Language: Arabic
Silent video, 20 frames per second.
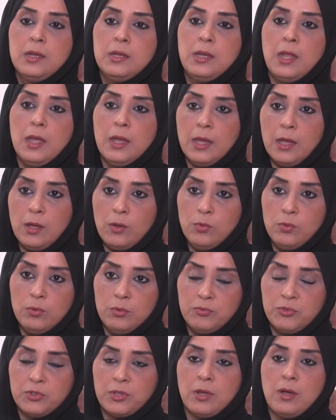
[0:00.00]
نجحوا
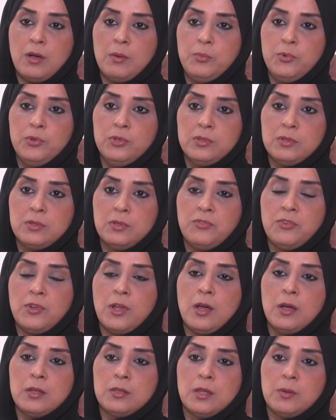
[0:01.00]
في تقبل الطفل
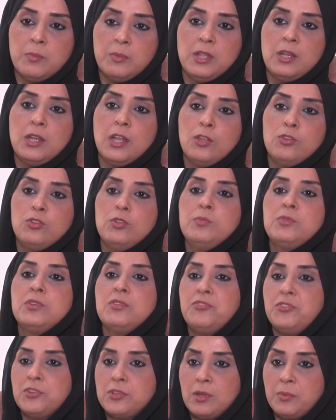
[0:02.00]
اكتر من اللي عندهم
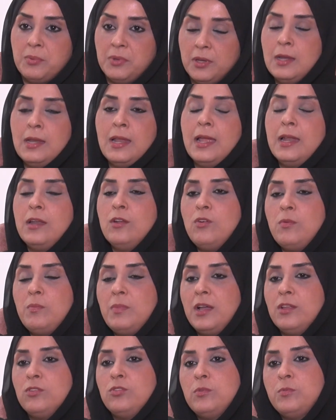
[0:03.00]
طفل طبيعي لان
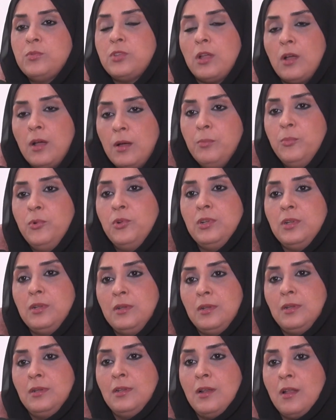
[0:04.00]
هم عندهم تقبل
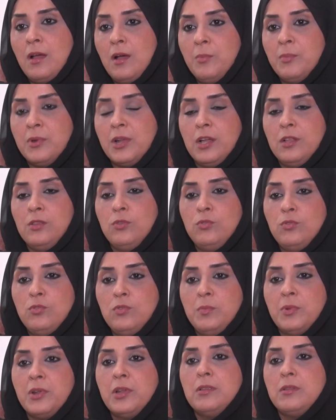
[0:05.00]
للامر
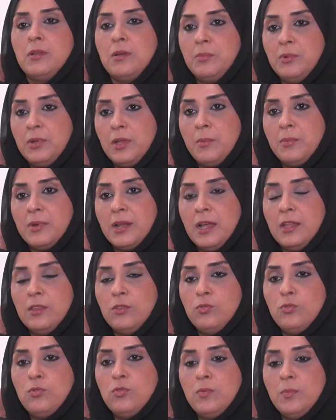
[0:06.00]
عندهم رضا بالامر
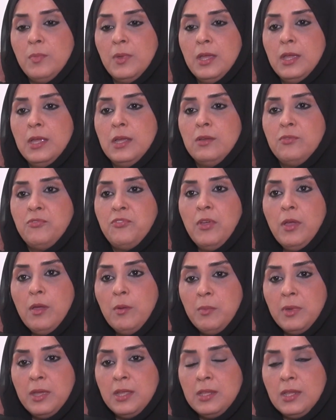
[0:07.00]
عندهم
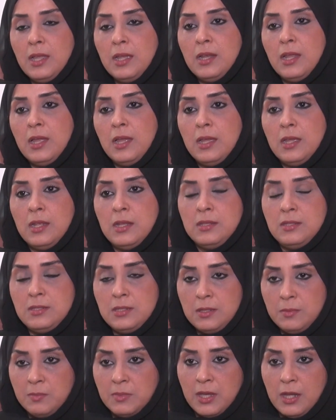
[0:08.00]
فهم ان انا
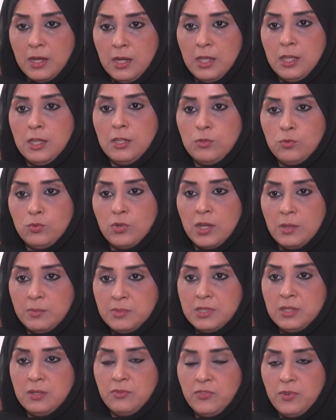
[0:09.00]
دي امكانياته 50%
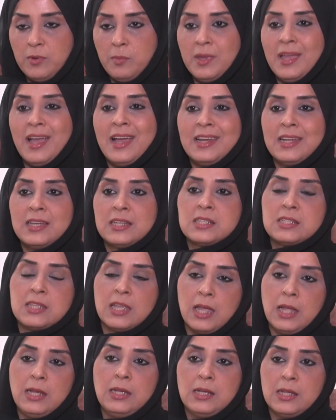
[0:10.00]
انا
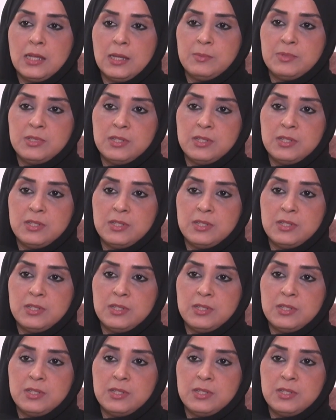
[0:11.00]
هستغل ال 50%